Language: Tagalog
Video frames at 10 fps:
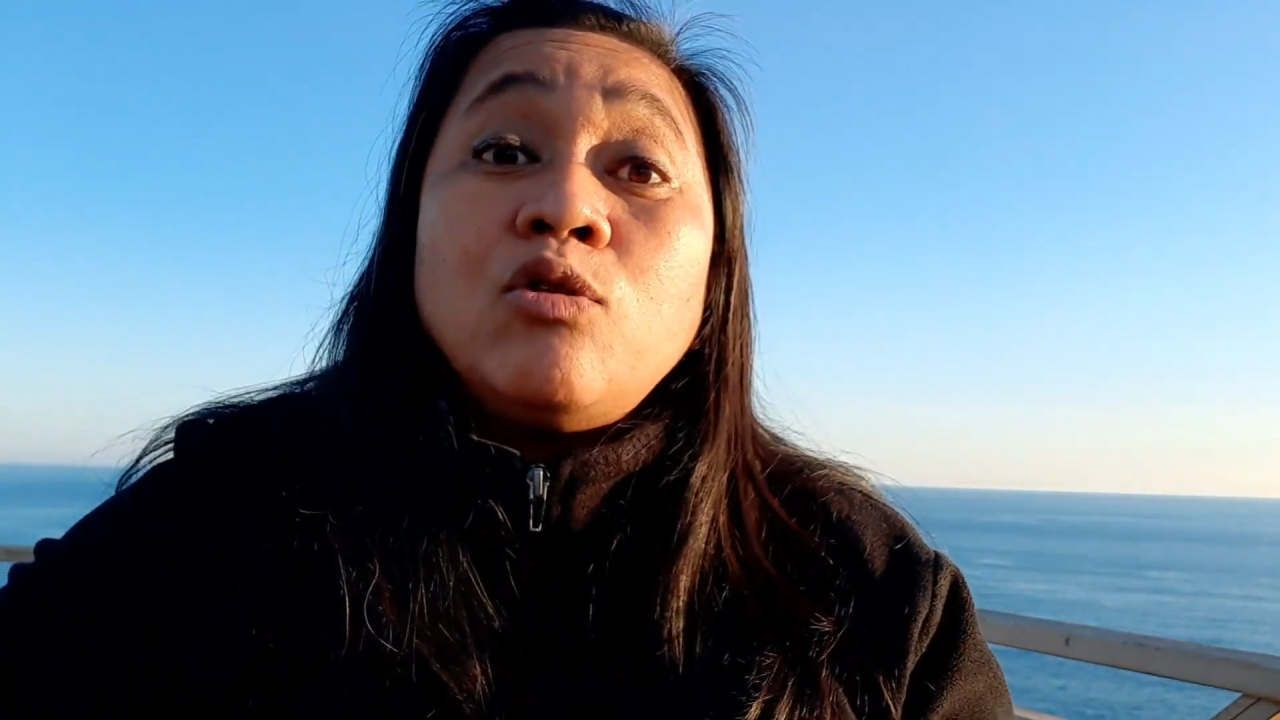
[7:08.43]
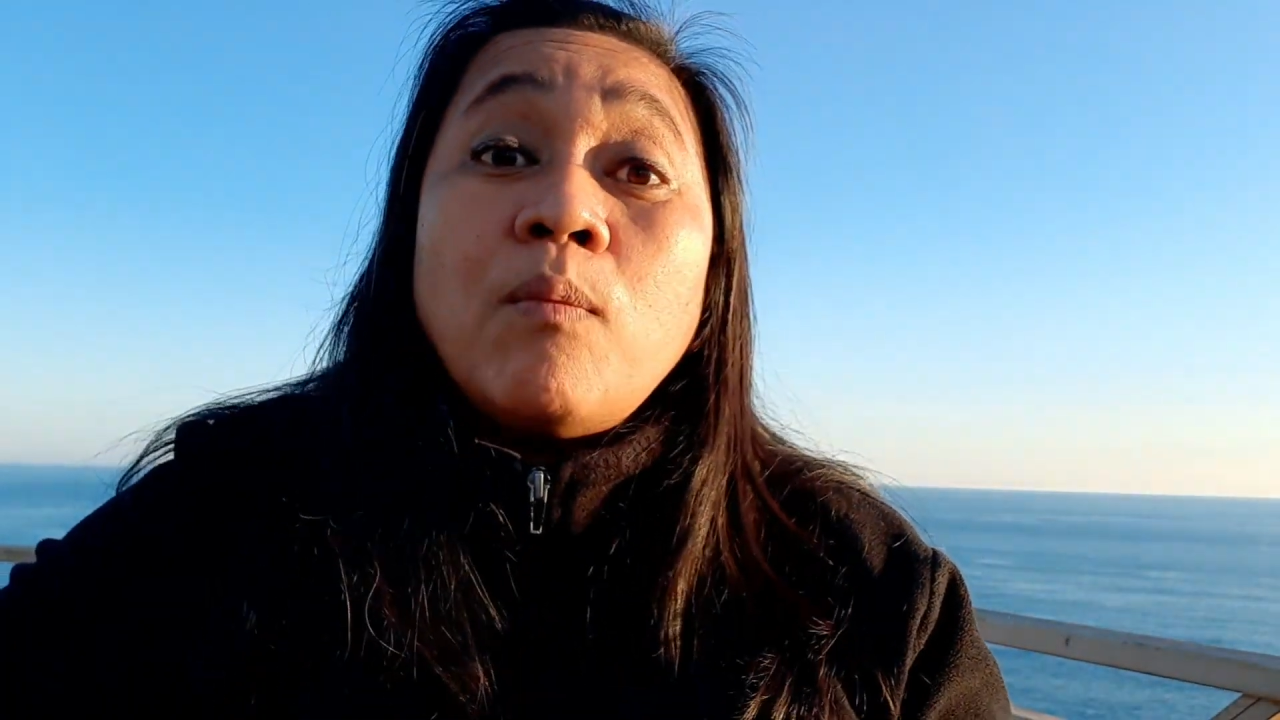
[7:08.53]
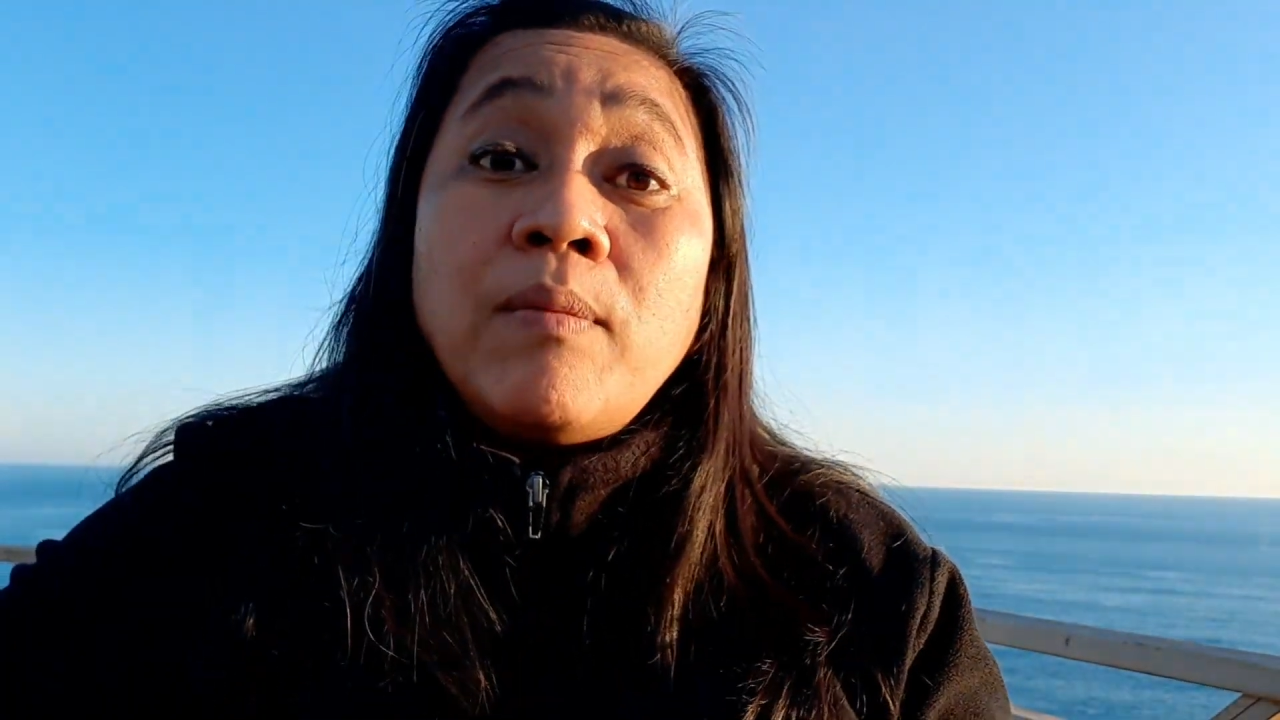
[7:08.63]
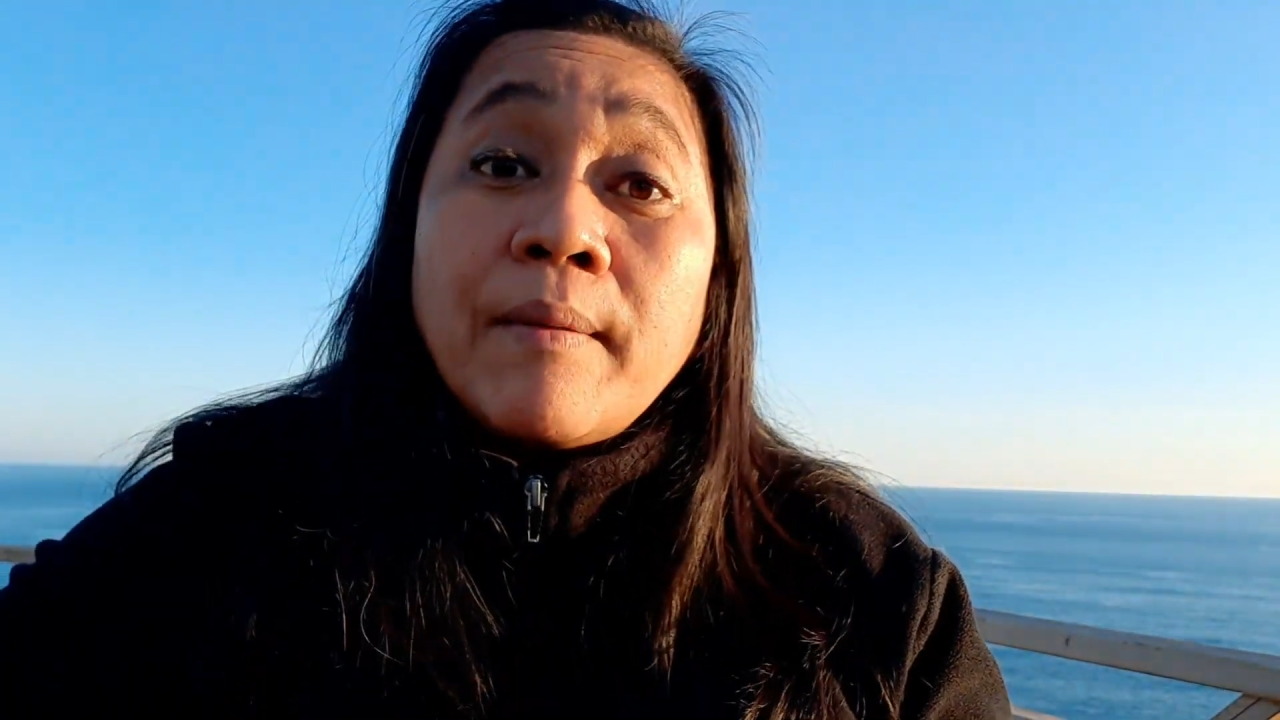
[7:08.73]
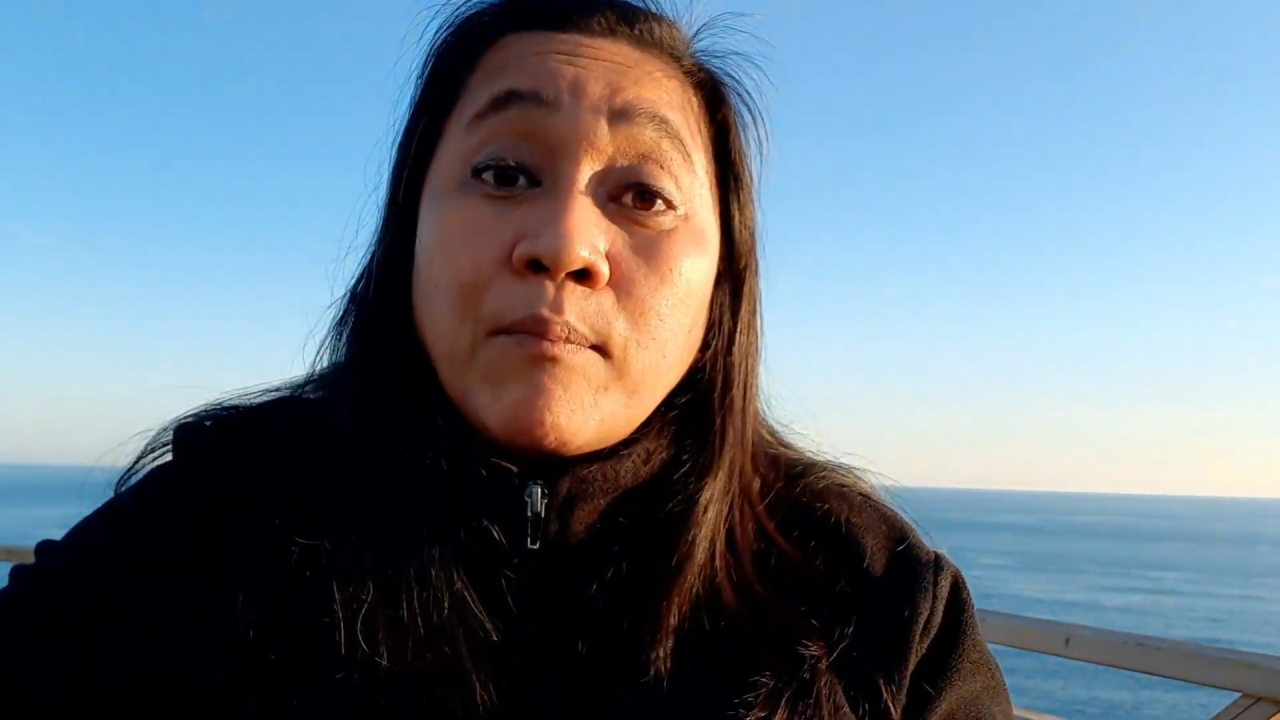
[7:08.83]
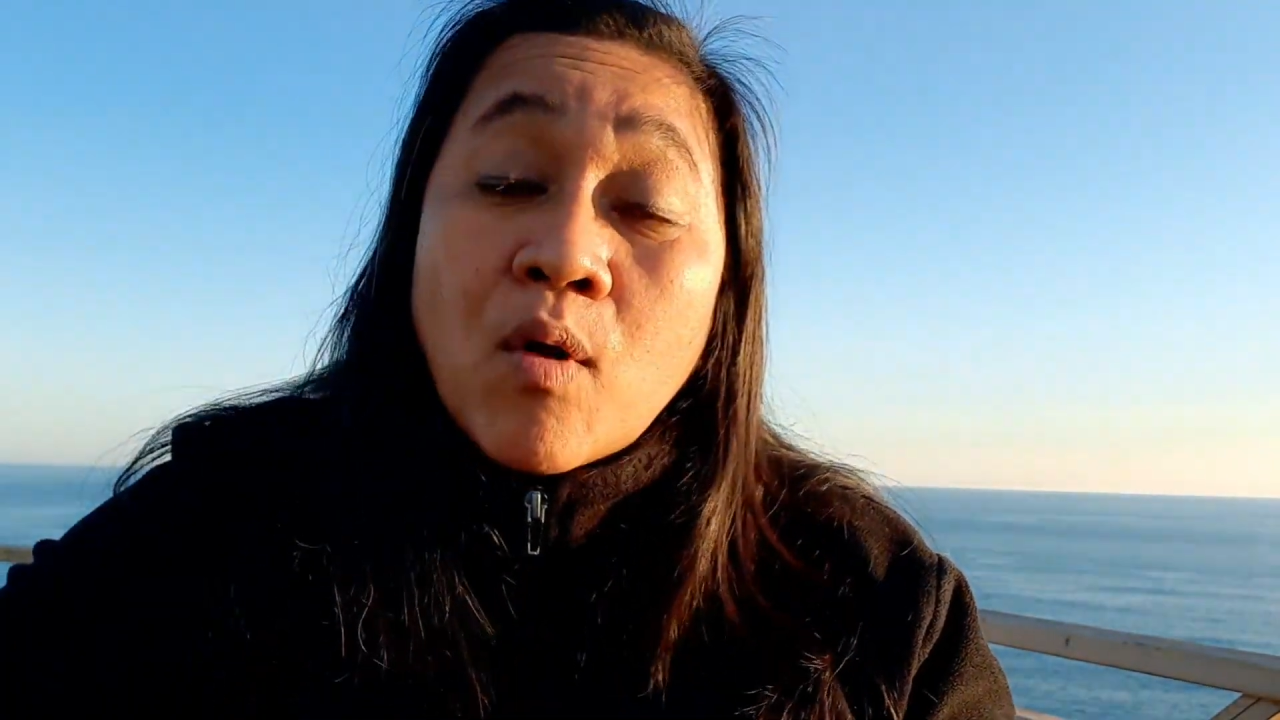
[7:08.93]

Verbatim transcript: doble